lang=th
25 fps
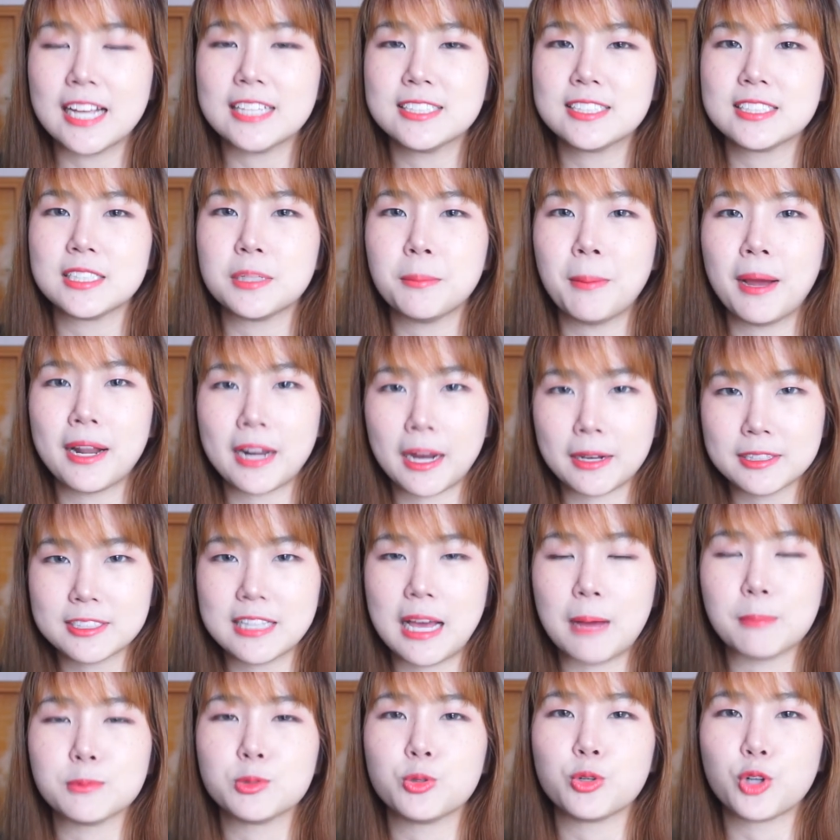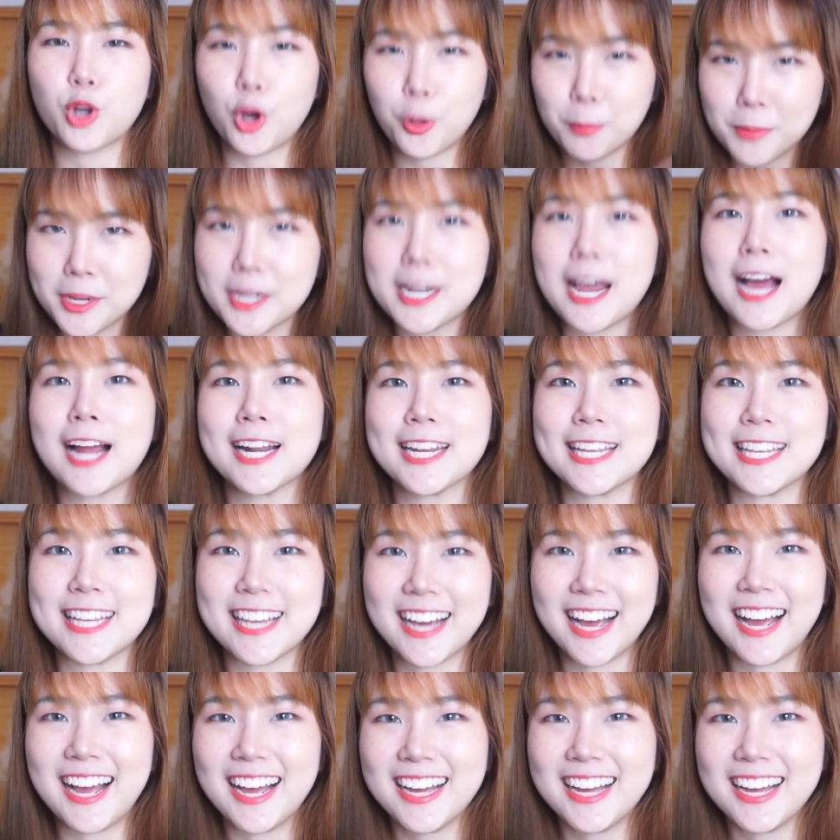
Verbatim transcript: ซื้อมาทั้ง3ชุดก็มีดังนี้ค่ะ